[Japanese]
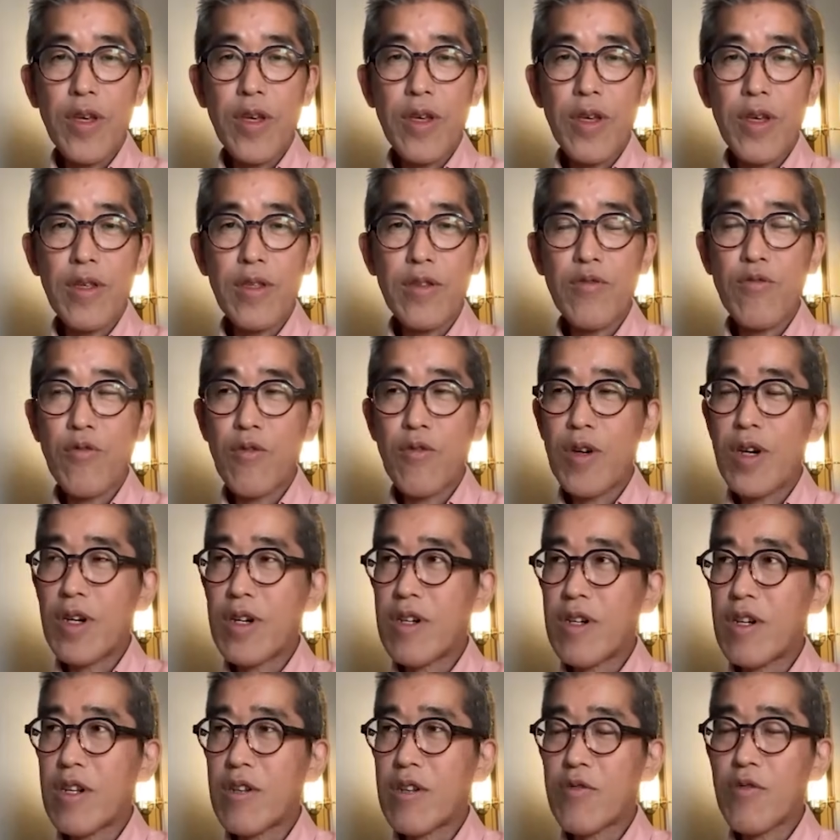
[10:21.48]
と、とね、そう
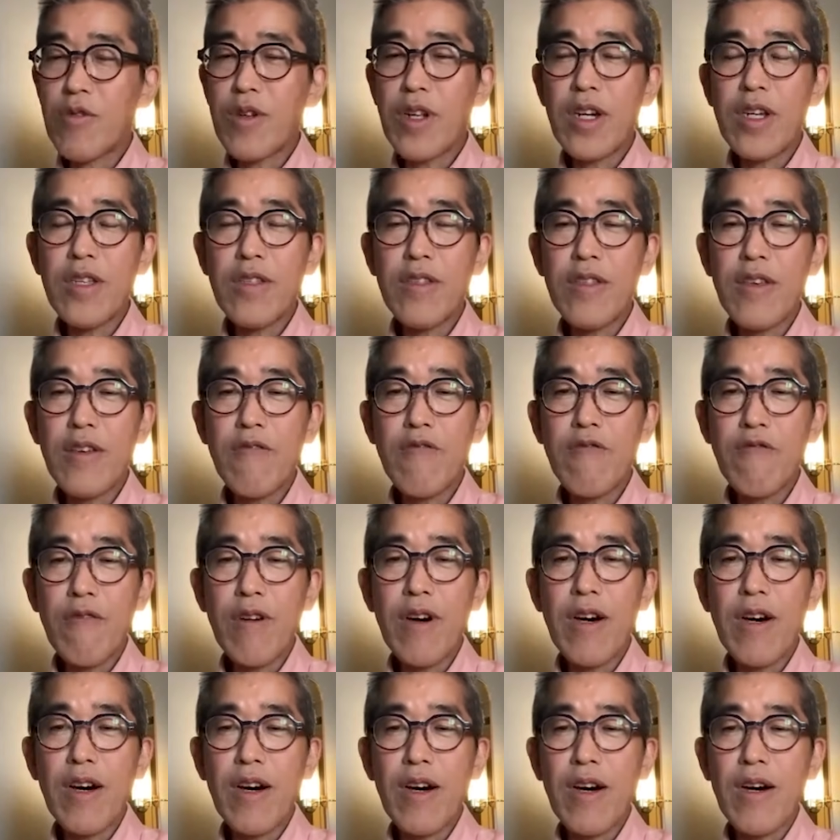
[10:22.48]
考えると来
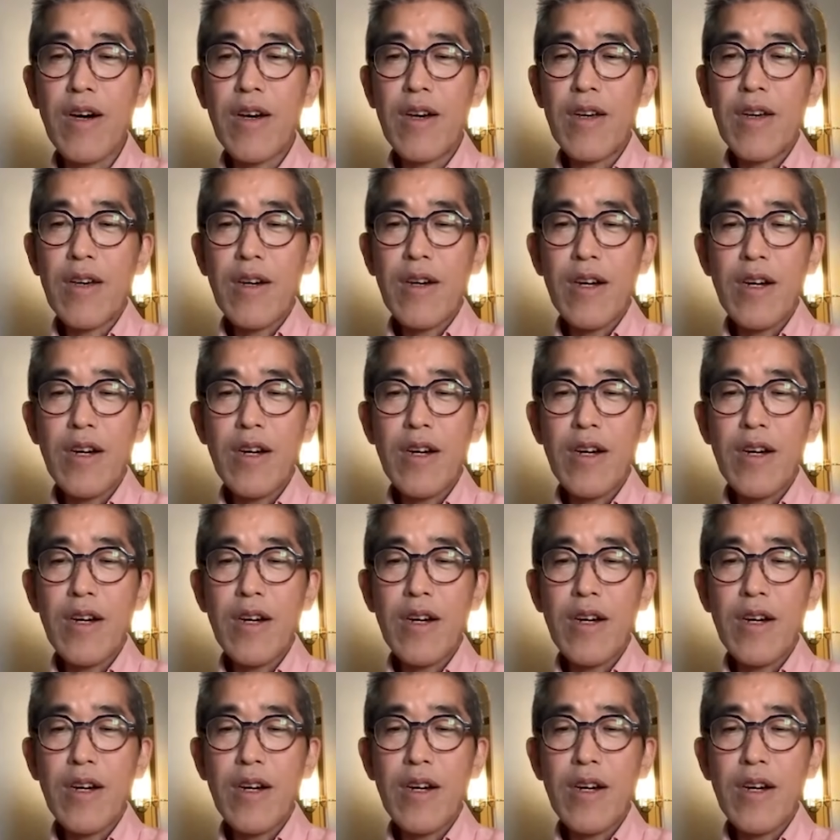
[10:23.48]
年は、